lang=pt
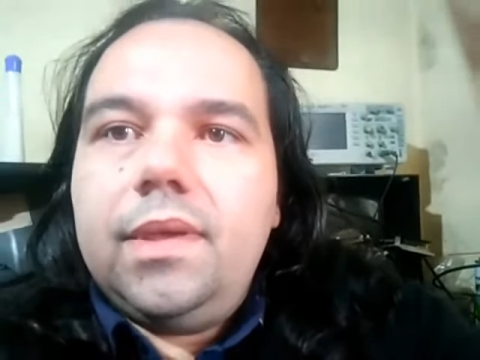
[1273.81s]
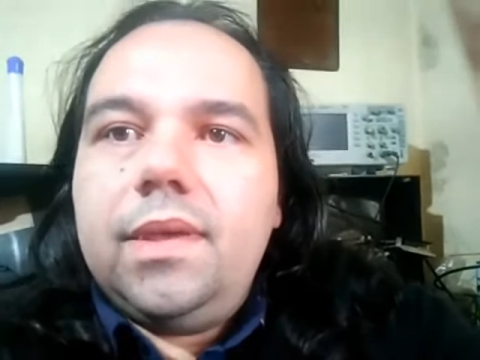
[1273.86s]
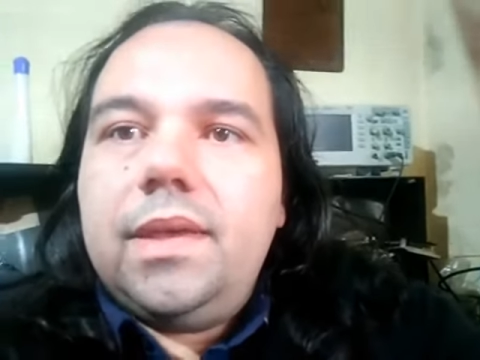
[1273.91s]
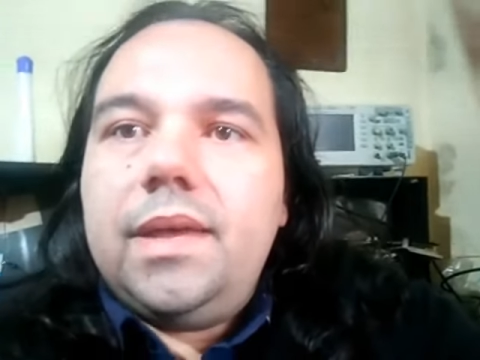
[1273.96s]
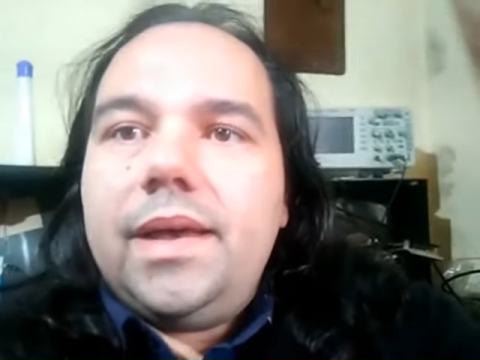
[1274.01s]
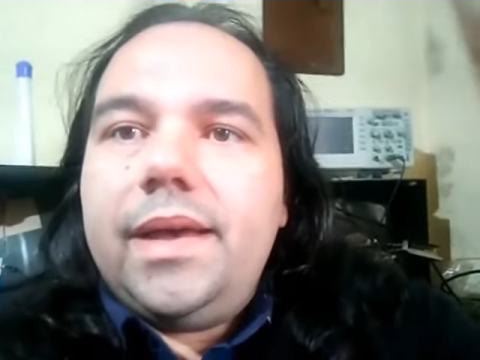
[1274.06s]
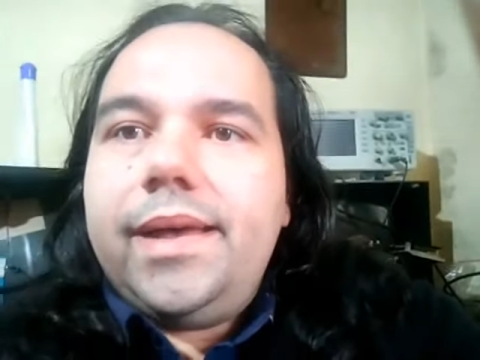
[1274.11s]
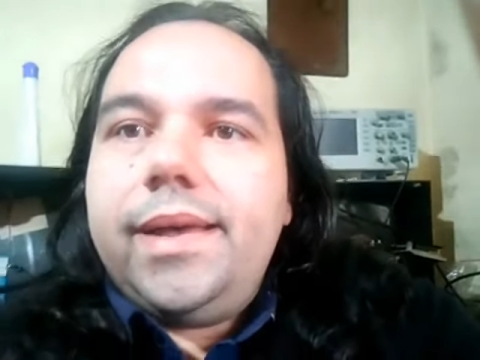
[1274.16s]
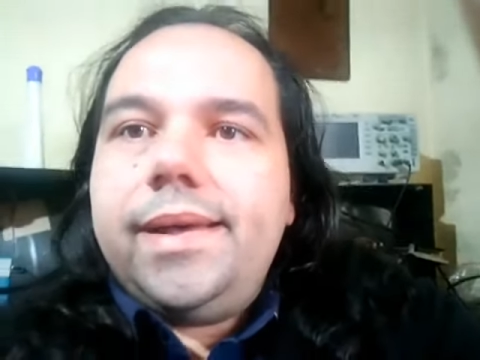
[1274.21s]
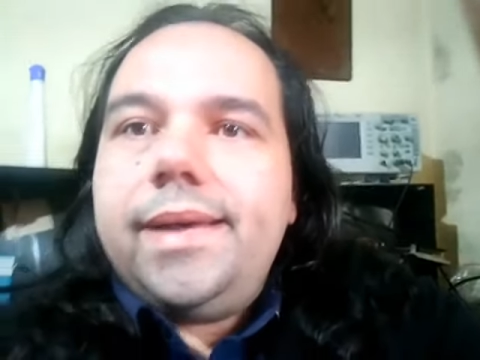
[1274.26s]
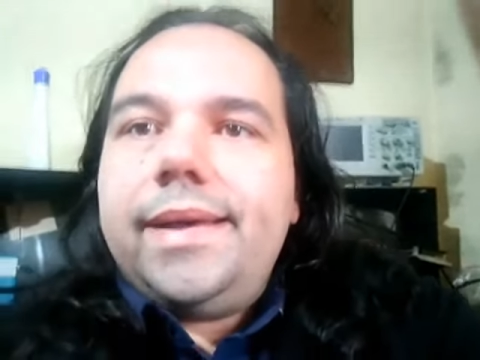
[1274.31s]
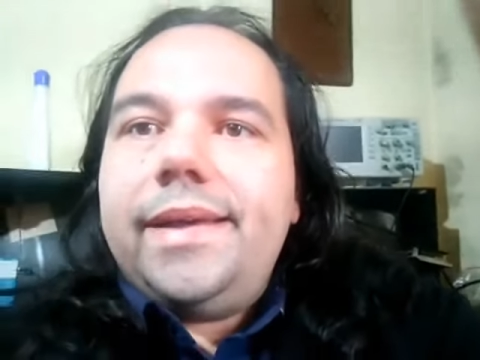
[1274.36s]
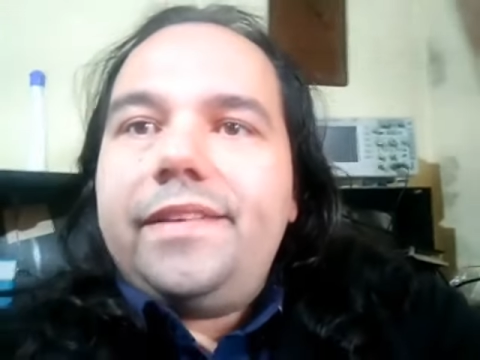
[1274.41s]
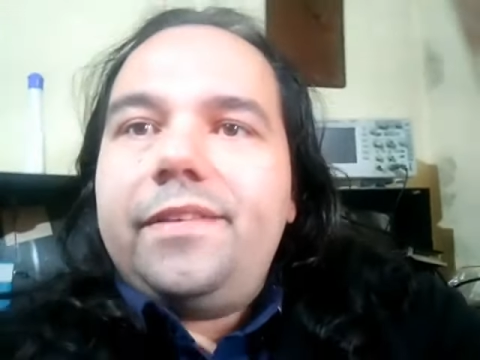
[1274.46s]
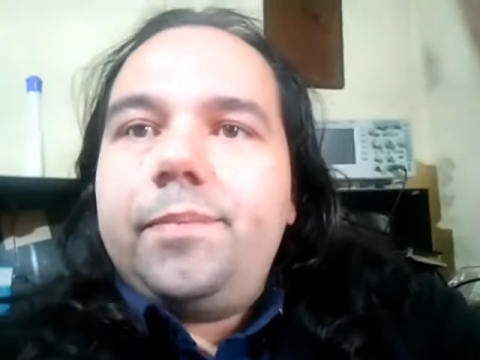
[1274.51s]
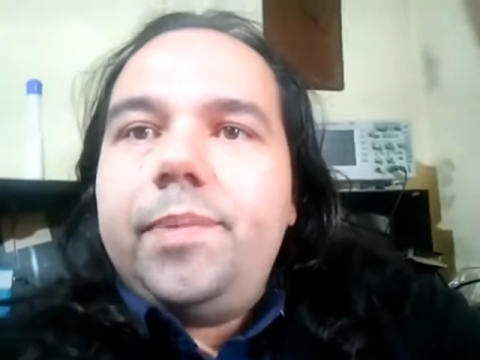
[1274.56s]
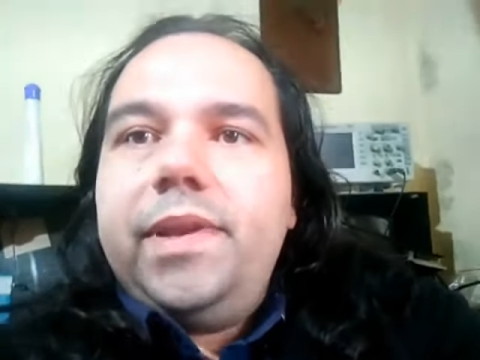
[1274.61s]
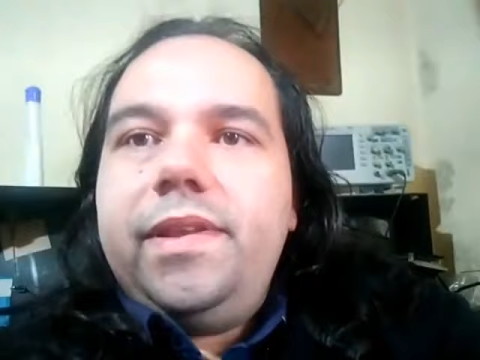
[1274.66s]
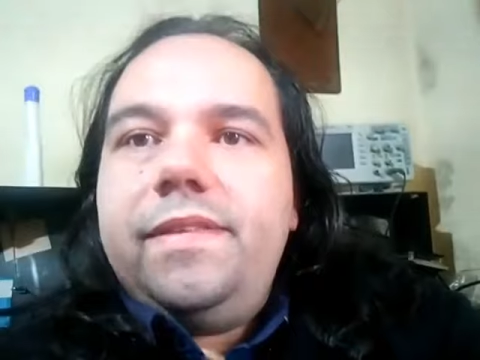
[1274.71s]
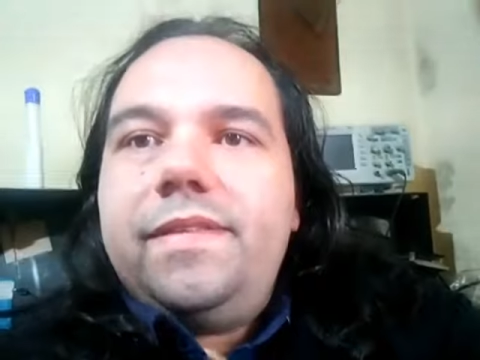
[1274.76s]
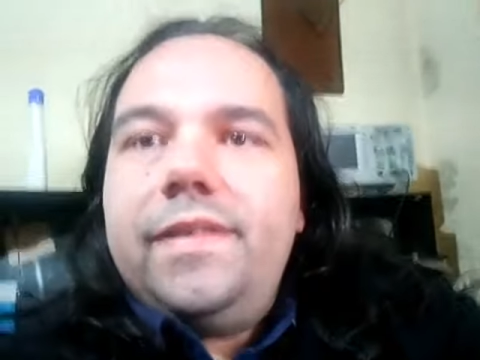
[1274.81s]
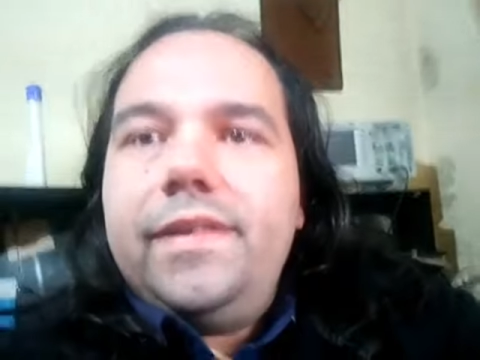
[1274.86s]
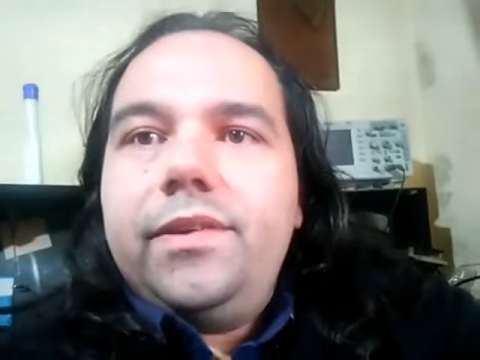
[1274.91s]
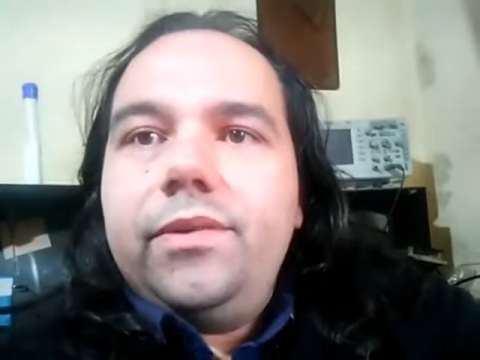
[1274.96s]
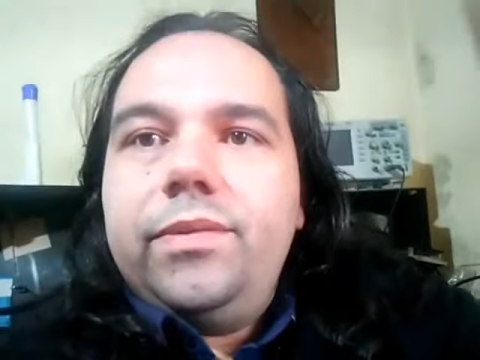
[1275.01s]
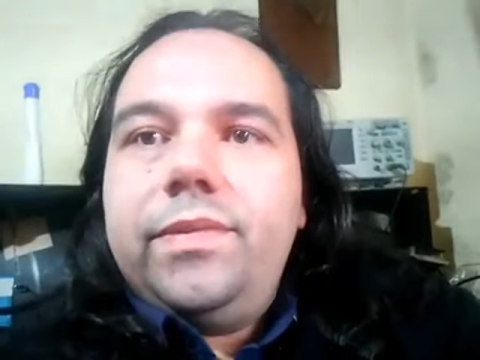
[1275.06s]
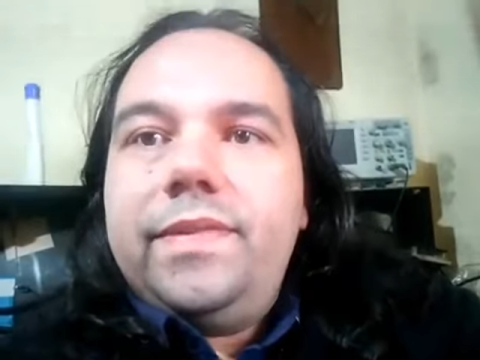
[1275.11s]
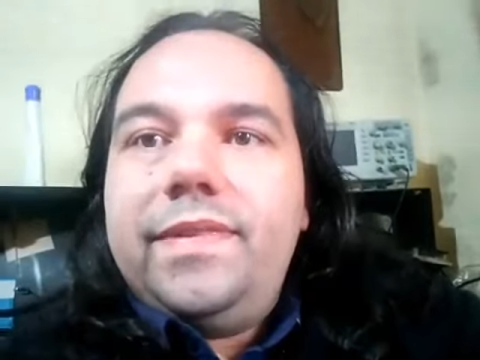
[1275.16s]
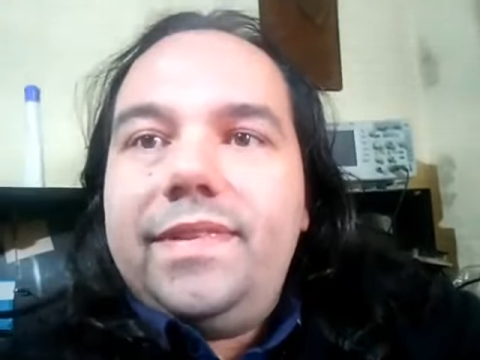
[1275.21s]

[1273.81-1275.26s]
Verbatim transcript: a, a experiência que, eu,